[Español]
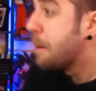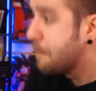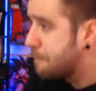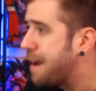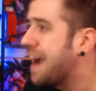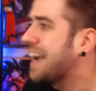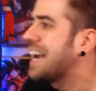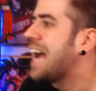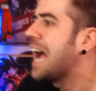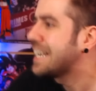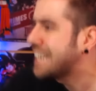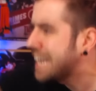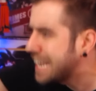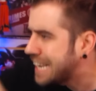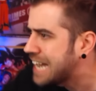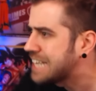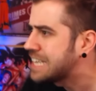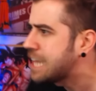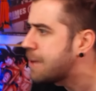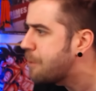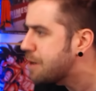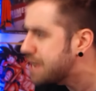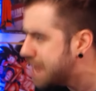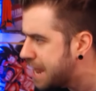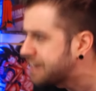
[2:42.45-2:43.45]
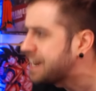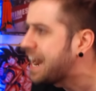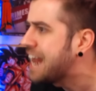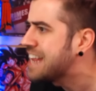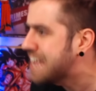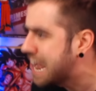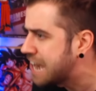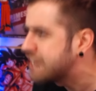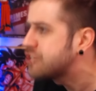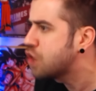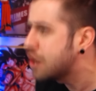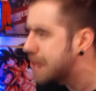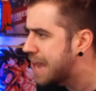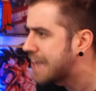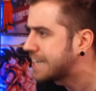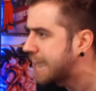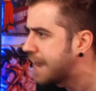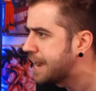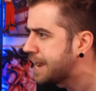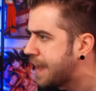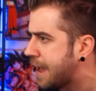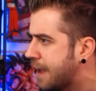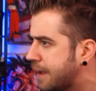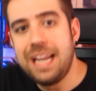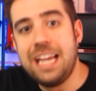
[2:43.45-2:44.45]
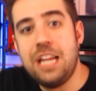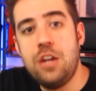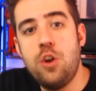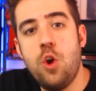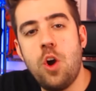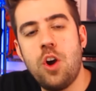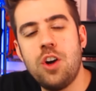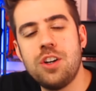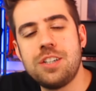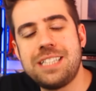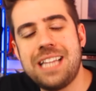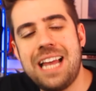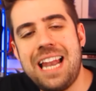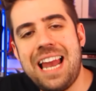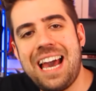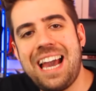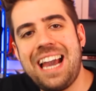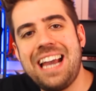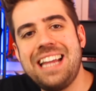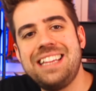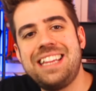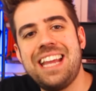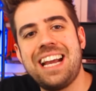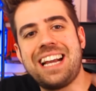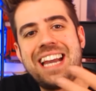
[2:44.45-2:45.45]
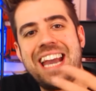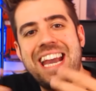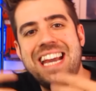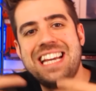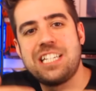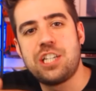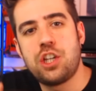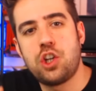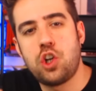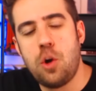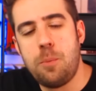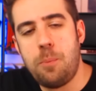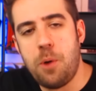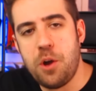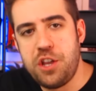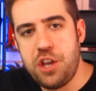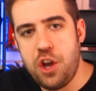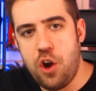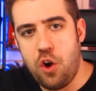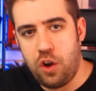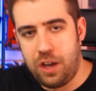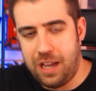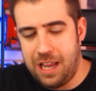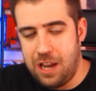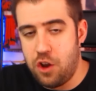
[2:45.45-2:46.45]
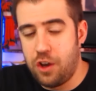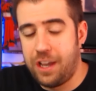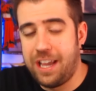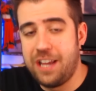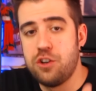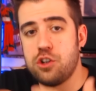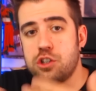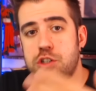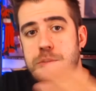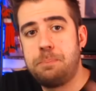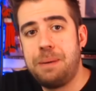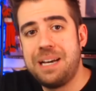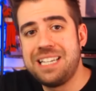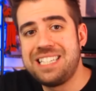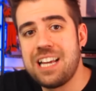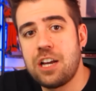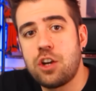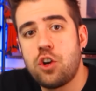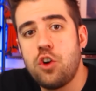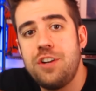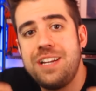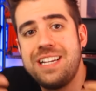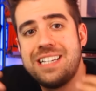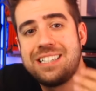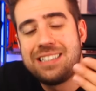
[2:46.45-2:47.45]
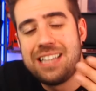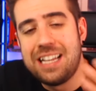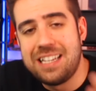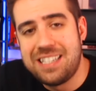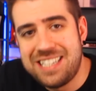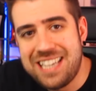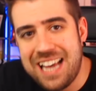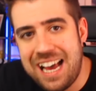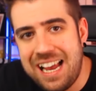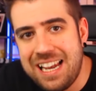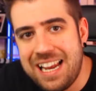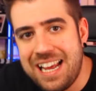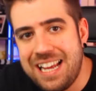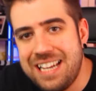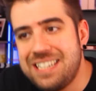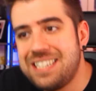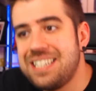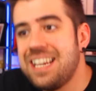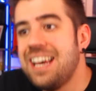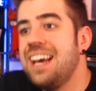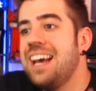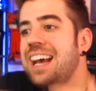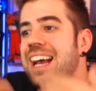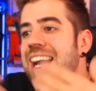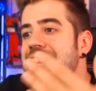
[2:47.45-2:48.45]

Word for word: baja aquí que te voy a rayar yo la cara Y luego está la gente que es como yo Que lo que nos pasa con este challenge